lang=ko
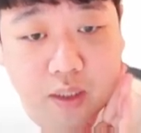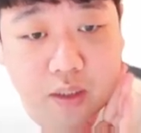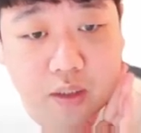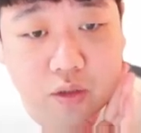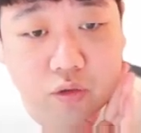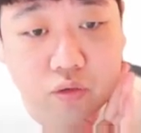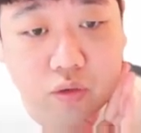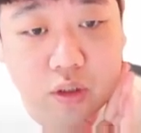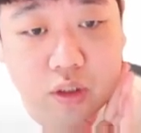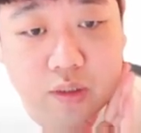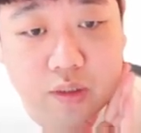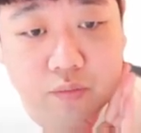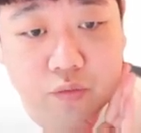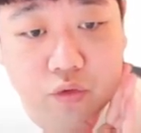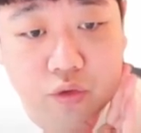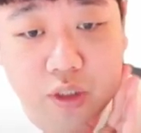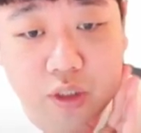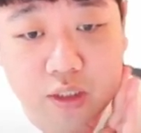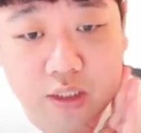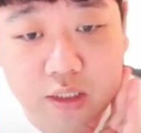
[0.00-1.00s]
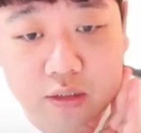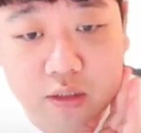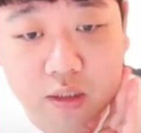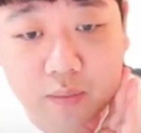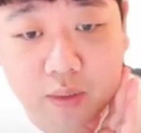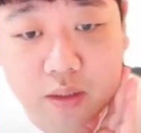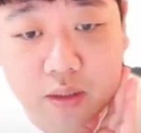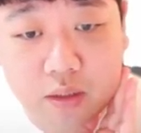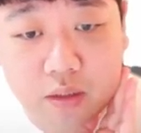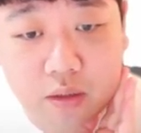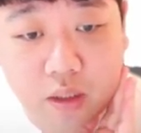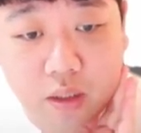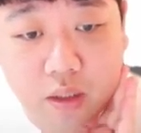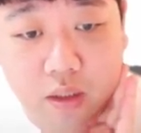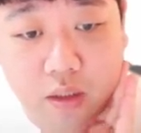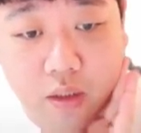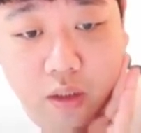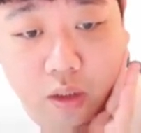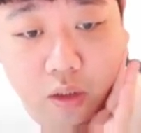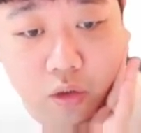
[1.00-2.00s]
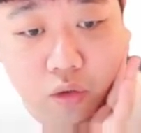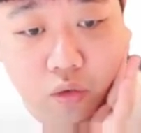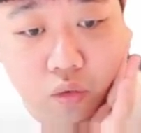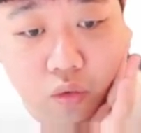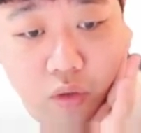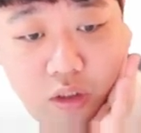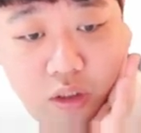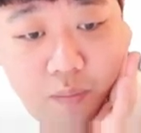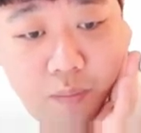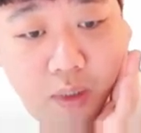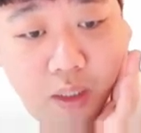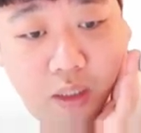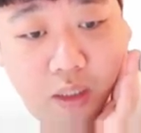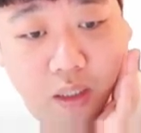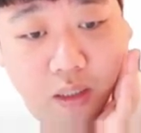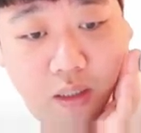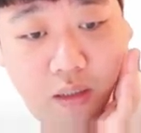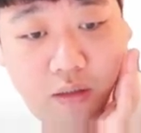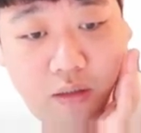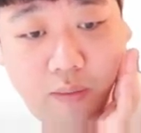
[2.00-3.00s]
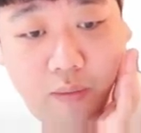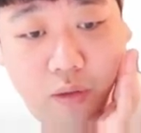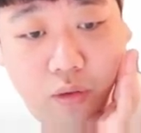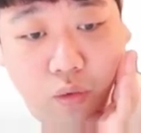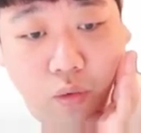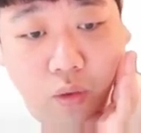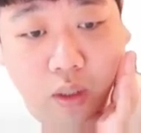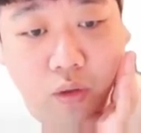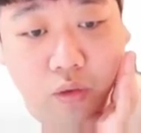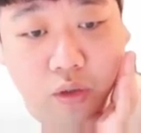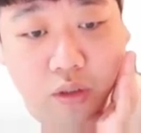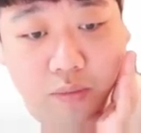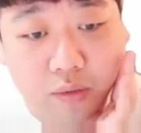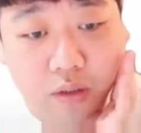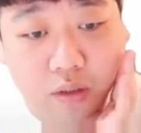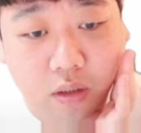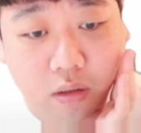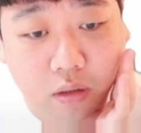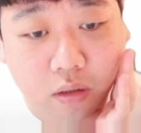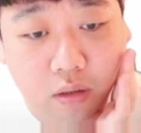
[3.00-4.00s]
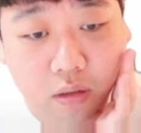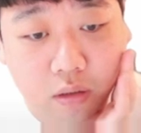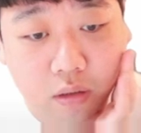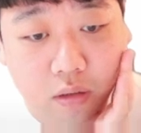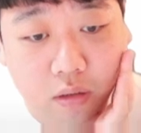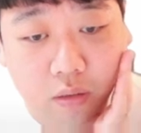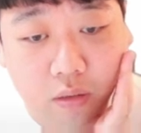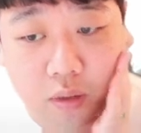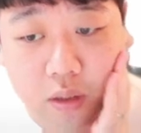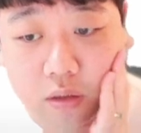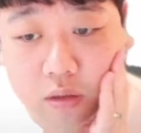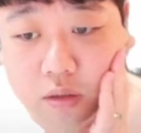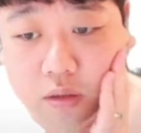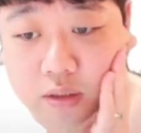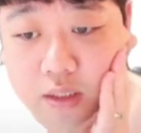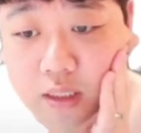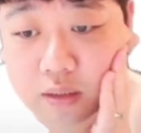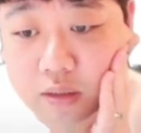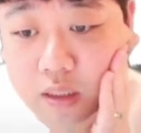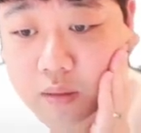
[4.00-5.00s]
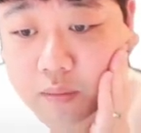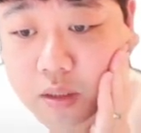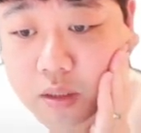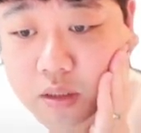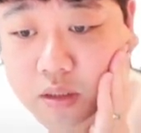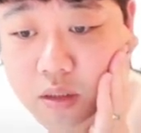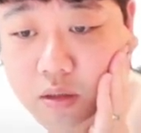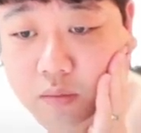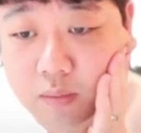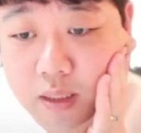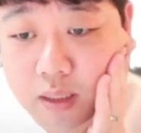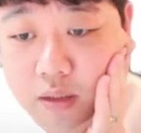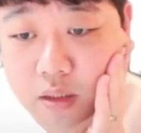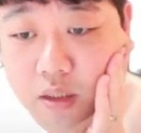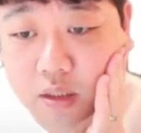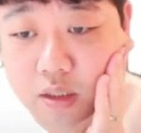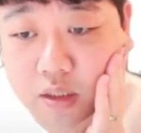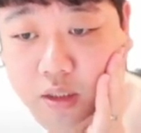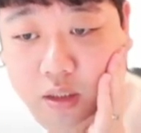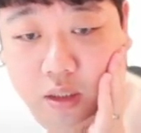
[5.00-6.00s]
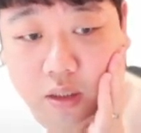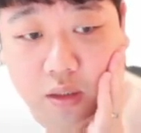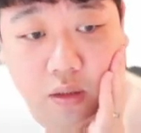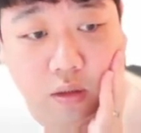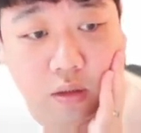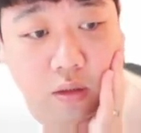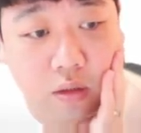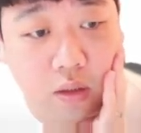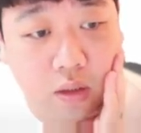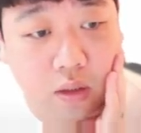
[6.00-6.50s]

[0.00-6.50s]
9월 16일에 상담했는데 9월 18일에 상담을 또 하고 싶죠. 그러면 상담 일정을 만들어야 되잖아요.